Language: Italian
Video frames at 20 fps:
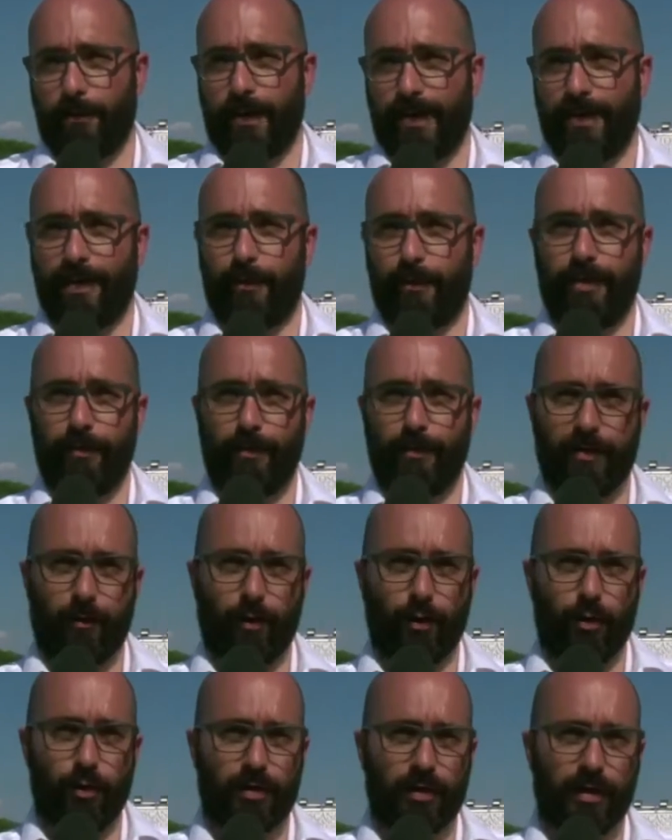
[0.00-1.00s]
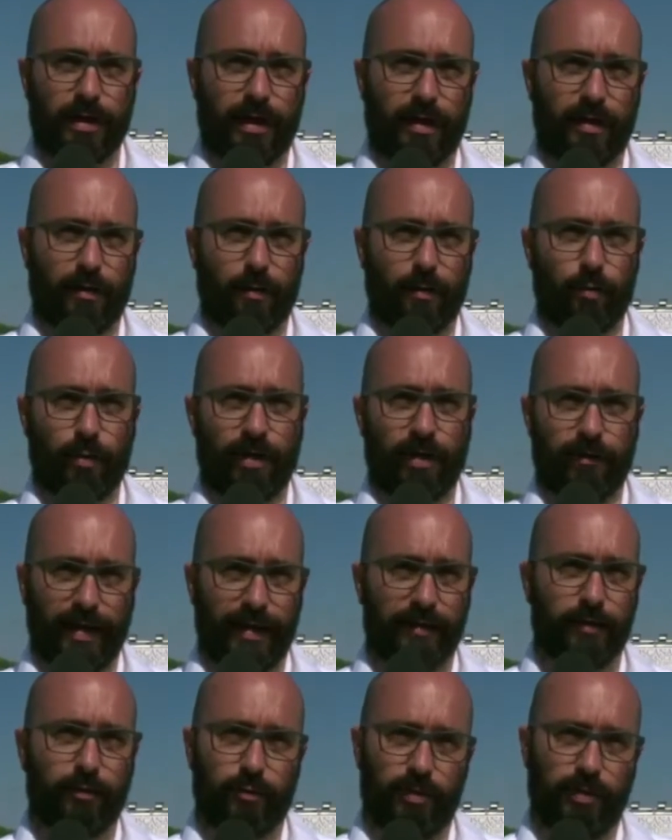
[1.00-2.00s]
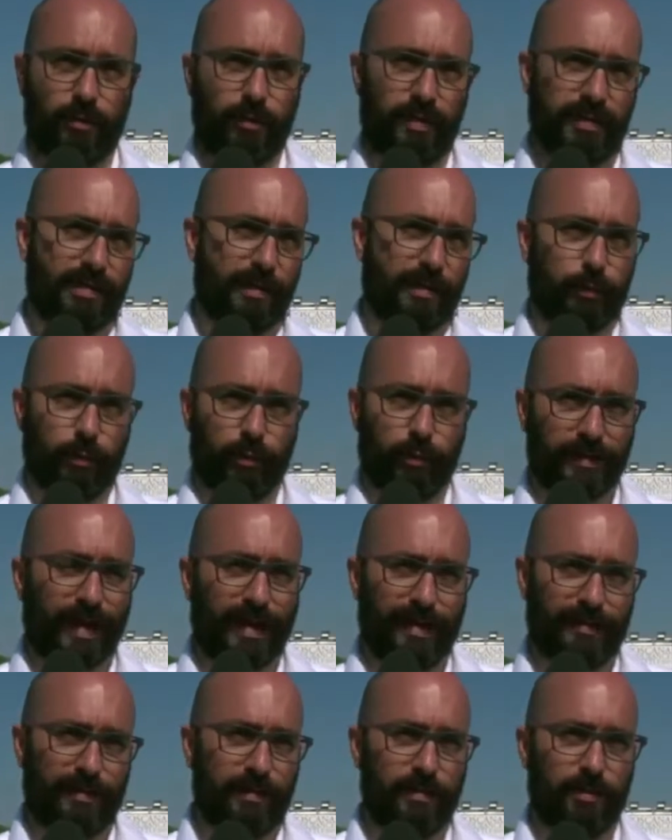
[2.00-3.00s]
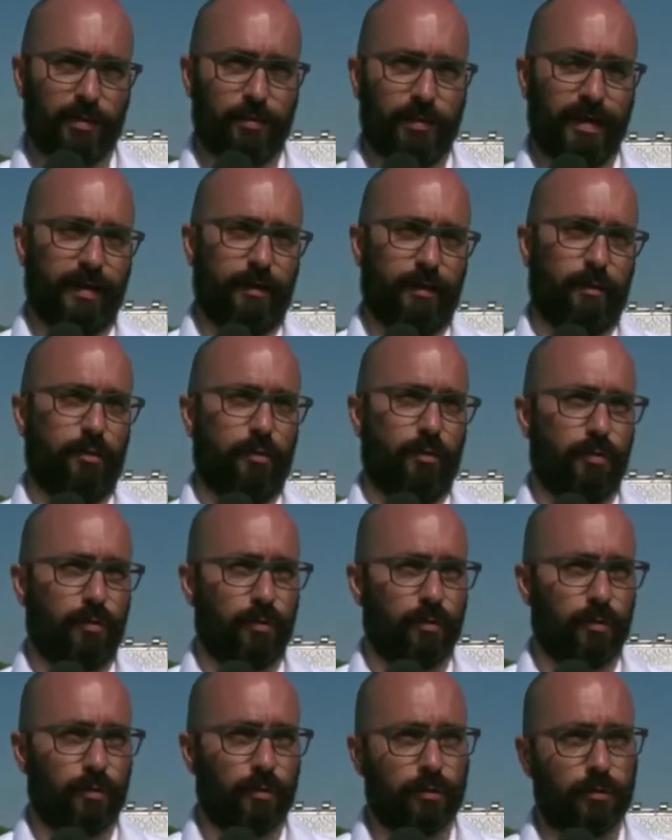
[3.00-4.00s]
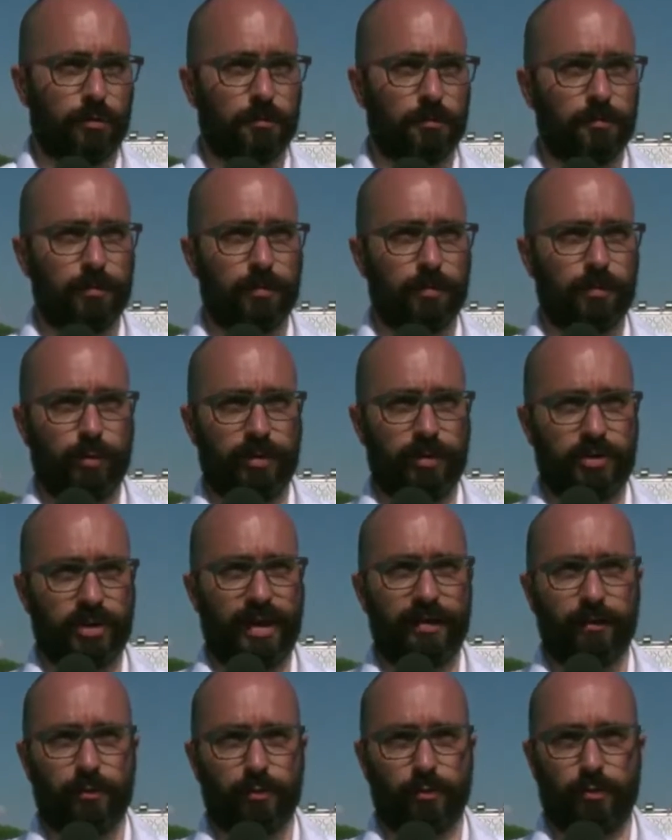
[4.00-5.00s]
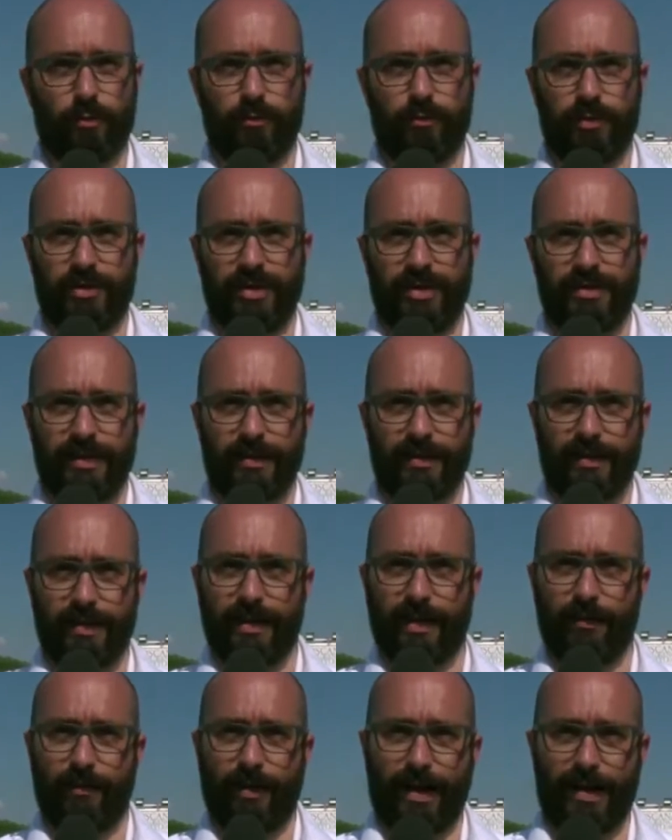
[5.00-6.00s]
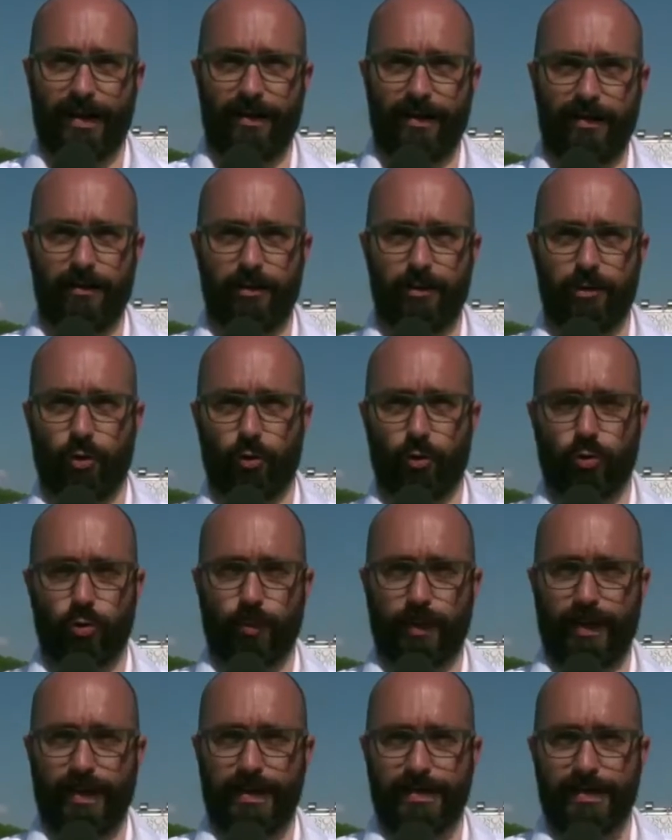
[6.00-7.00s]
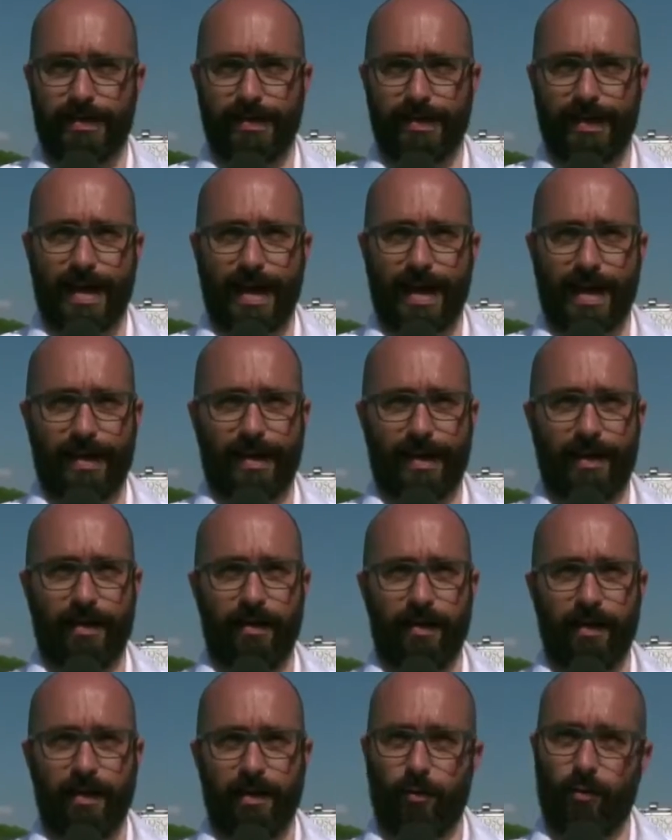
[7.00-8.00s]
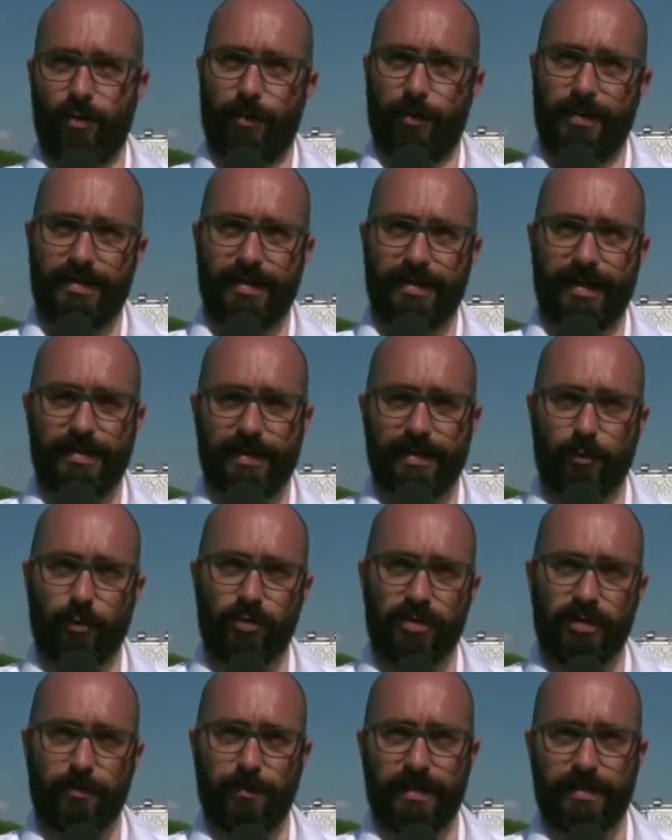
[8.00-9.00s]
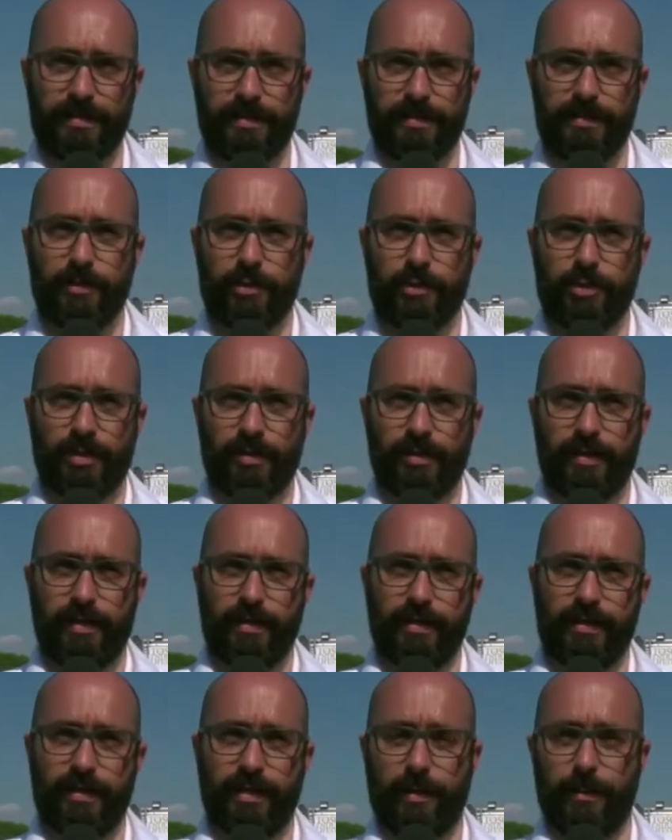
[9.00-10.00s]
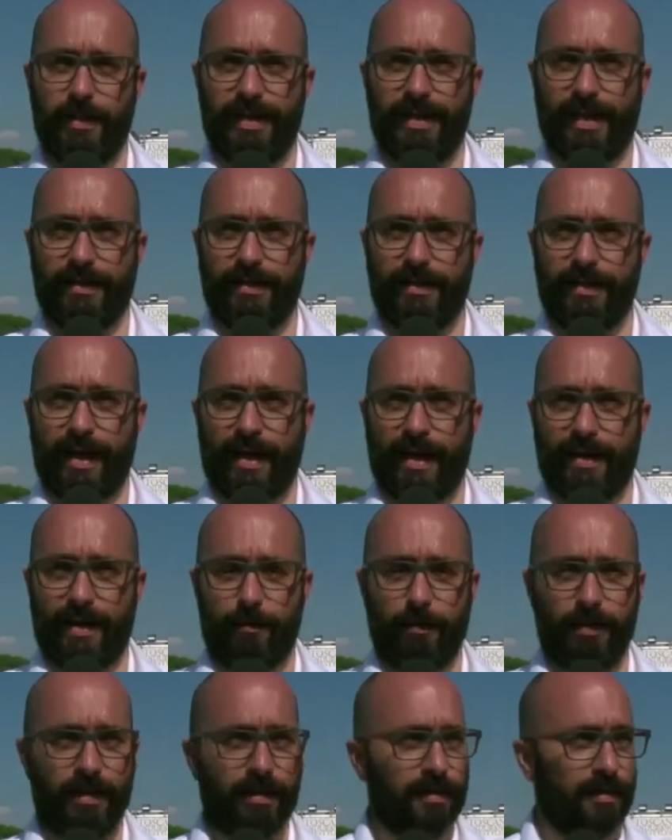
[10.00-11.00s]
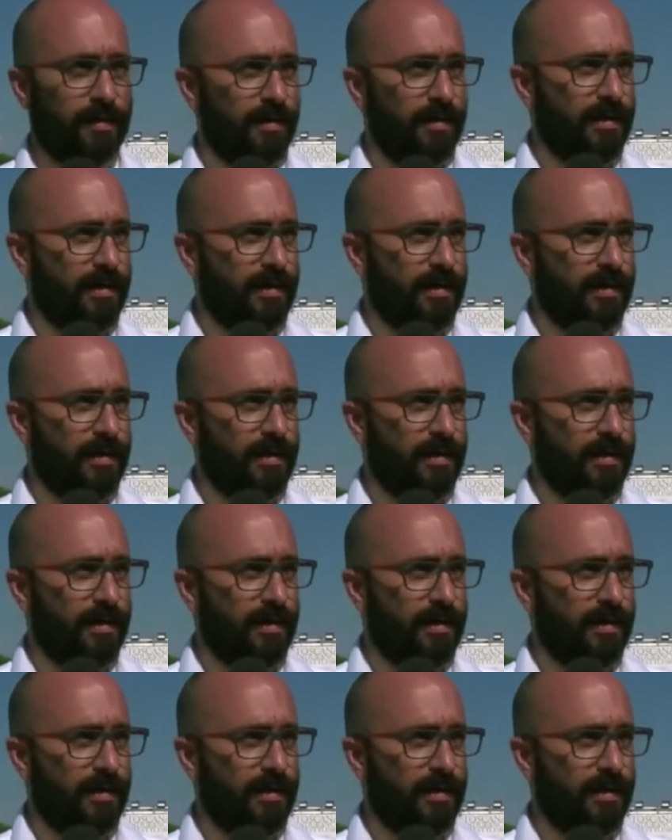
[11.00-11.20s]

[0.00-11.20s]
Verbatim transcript: per la prima volta un evento di questa portata, insomma ecco, 217 cavalli, 18 paesi in gara, una presenza così massiccia degli Emirati Arabi,